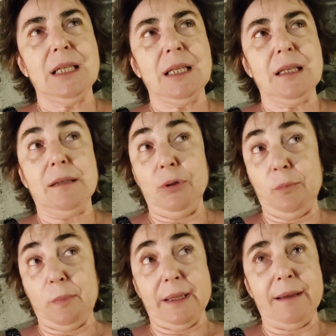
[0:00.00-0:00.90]
y
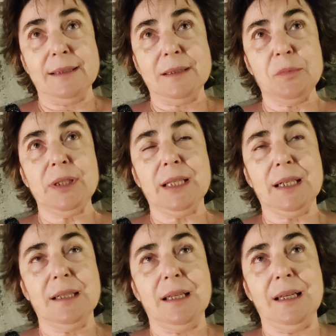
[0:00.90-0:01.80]
bueno, parecía que se moría
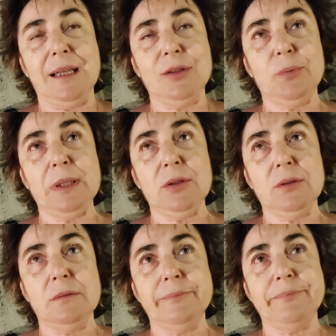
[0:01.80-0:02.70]
y le
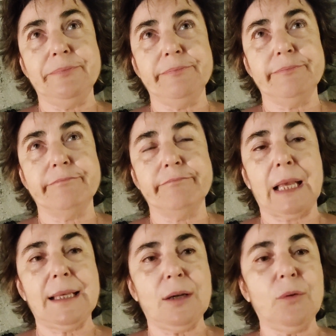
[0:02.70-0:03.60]
tuvieron
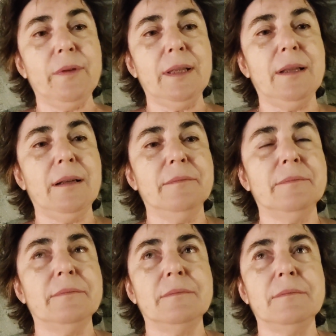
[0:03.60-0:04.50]
que acudir
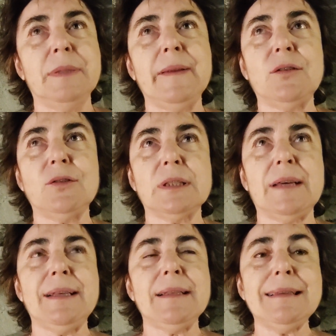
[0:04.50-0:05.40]
médicos
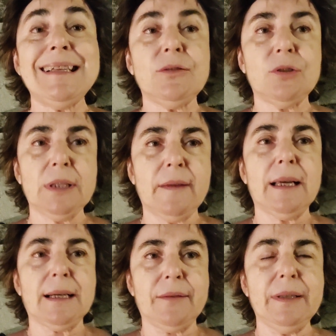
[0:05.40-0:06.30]
que habían dentro ya de
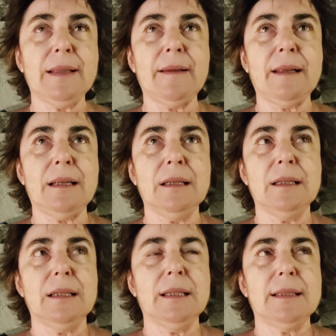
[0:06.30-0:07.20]
la cabina del
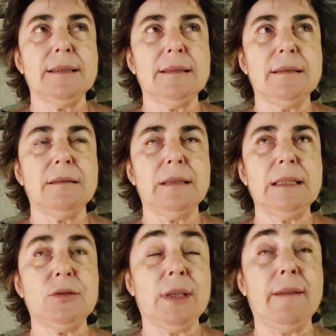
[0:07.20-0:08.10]

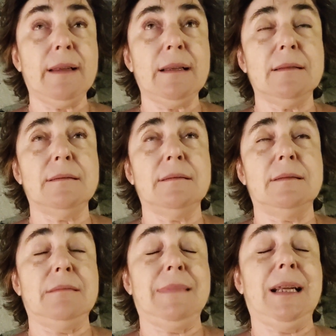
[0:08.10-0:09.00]
dentro ya del,
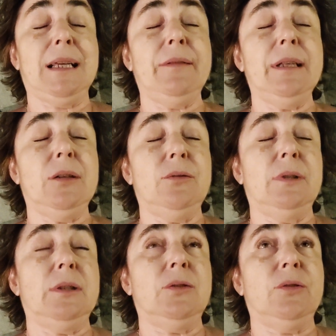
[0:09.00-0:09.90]
la cabina, ¿no?
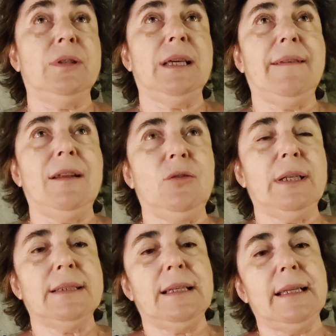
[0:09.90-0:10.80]
Dentro ya de lo
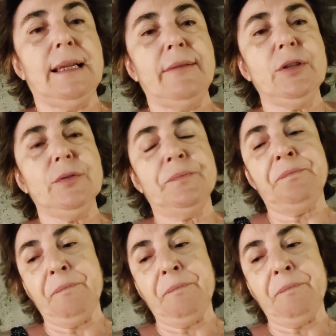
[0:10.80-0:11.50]
que es el avión.